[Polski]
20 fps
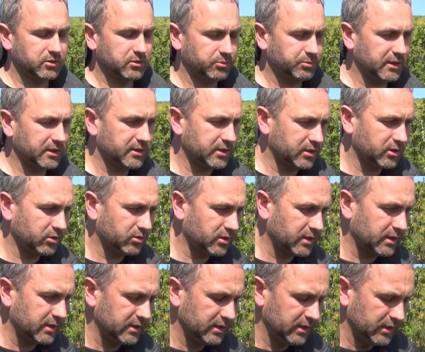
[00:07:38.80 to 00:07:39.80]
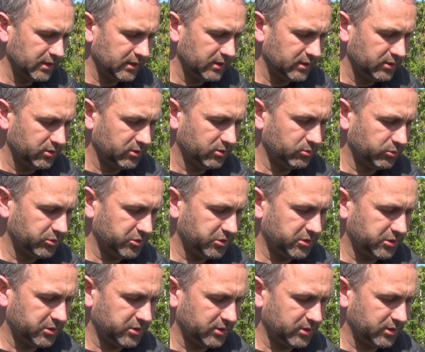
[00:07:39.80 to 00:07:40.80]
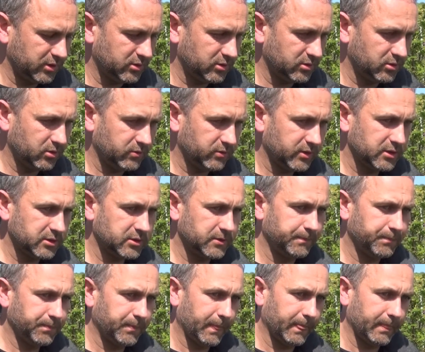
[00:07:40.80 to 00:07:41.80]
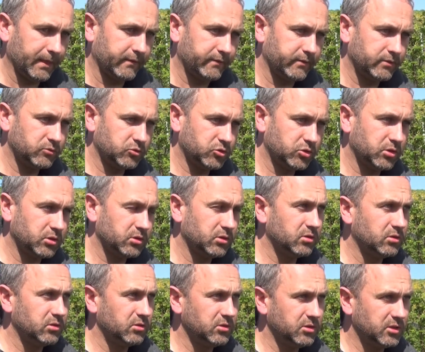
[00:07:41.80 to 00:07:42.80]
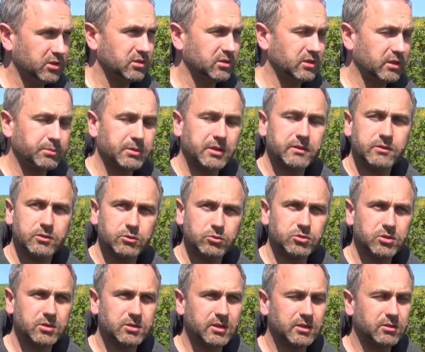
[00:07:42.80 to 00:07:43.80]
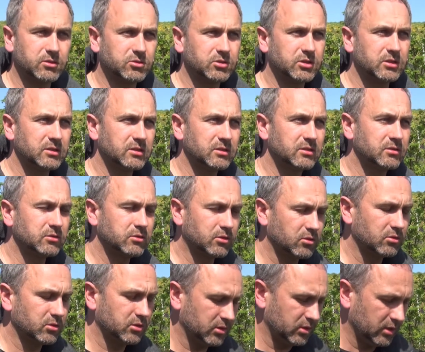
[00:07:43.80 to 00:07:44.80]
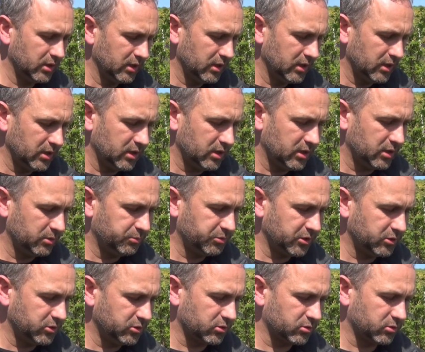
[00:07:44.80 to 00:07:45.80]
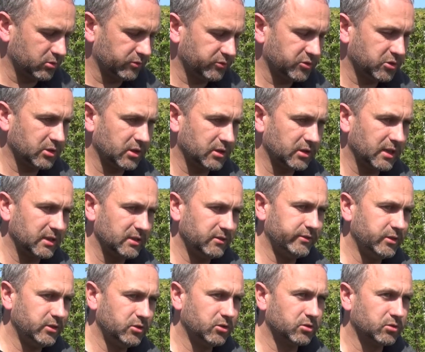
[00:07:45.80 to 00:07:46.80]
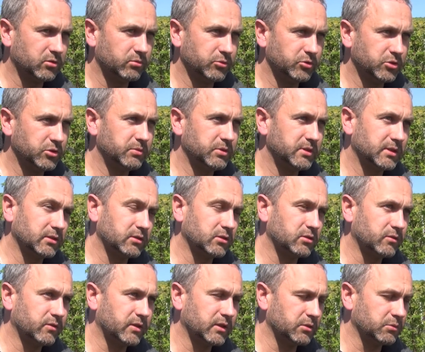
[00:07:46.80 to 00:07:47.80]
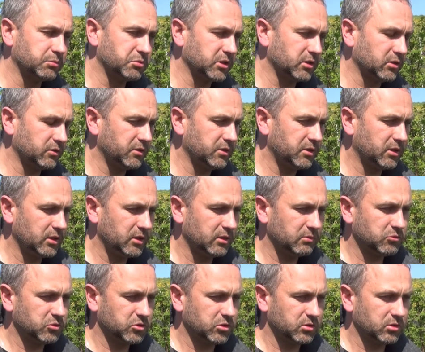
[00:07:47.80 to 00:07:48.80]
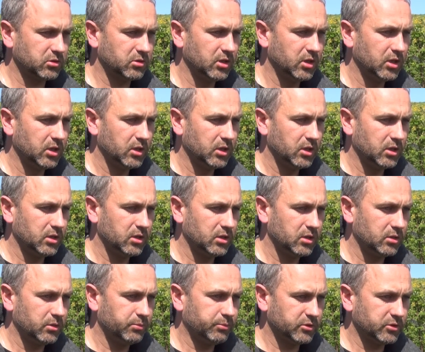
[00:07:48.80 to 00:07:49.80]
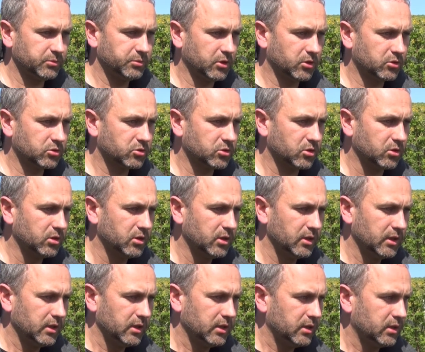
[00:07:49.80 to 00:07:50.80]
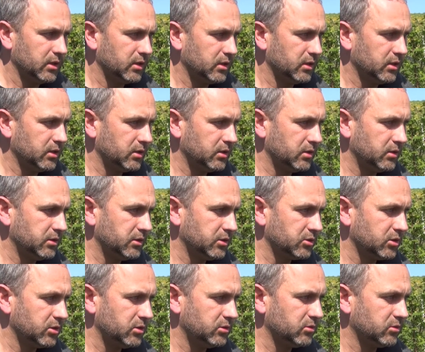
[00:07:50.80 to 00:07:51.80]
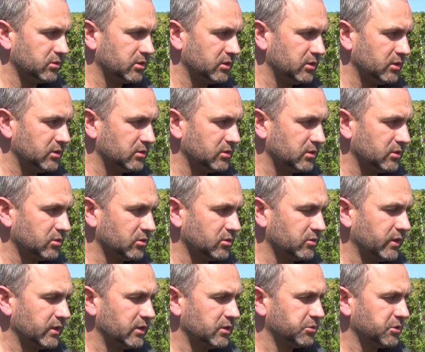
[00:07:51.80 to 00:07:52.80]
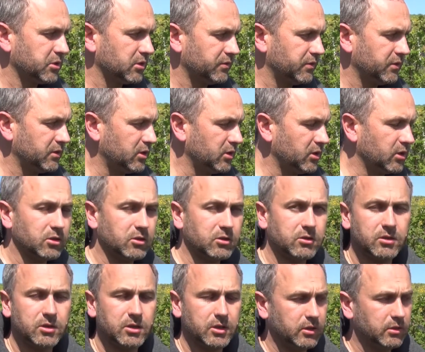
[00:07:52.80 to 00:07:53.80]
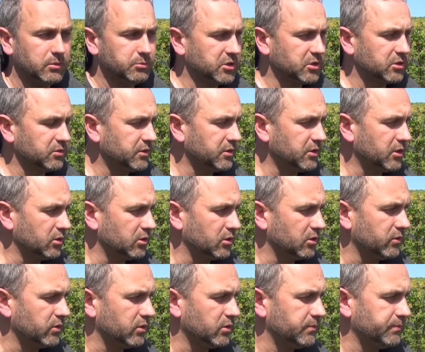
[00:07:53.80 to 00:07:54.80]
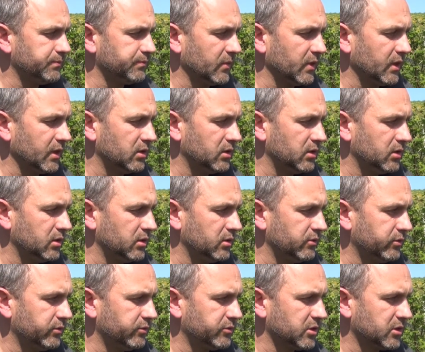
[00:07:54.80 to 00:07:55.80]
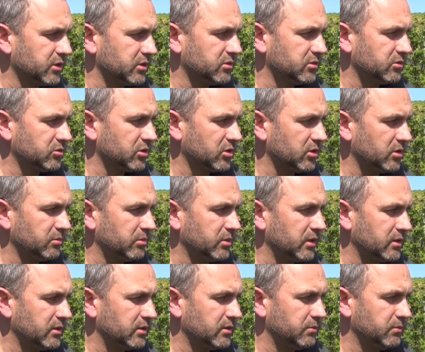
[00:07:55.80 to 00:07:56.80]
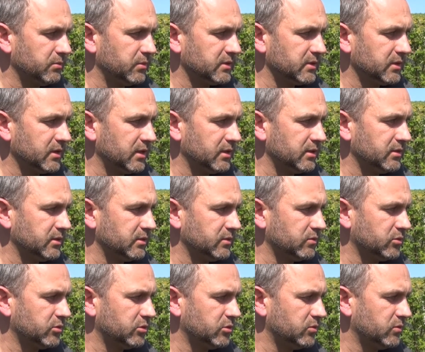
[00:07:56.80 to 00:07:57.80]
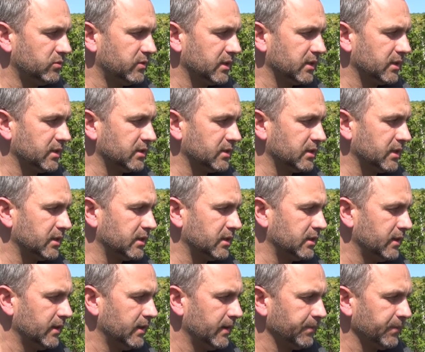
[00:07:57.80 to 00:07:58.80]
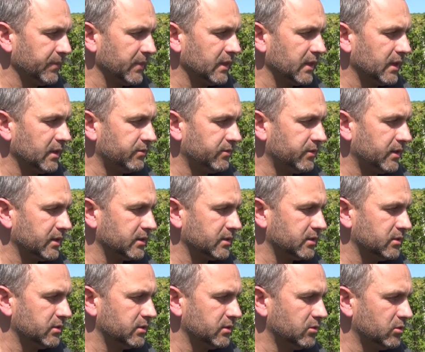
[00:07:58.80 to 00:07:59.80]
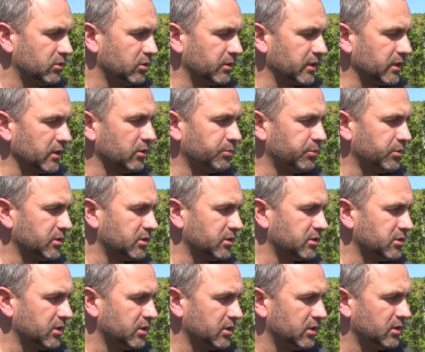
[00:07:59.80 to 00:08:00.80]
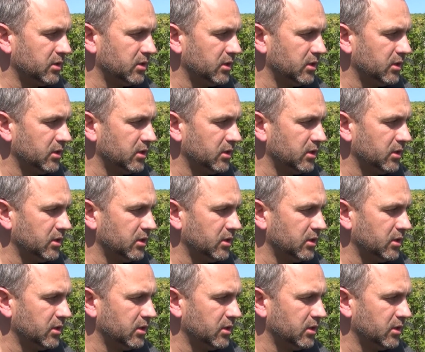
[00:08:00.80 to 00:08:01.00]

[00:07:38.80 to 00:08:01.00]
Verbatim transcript: do plantatora i on musi się zdecydować, czy jest naprawdę dużo zagrożeń ze strony e, przędziorków, czy ten Envidor musi być zastosowany przed kwitnieniem, czy e, pozbiorczo. E, jeżeli zostanie zastosowany przedkwitnienio, przedkwitnieniowo, e, wówczas trzeba bezwzględnie zwrócić uwagę na, na fakt e, dobrego pokrycia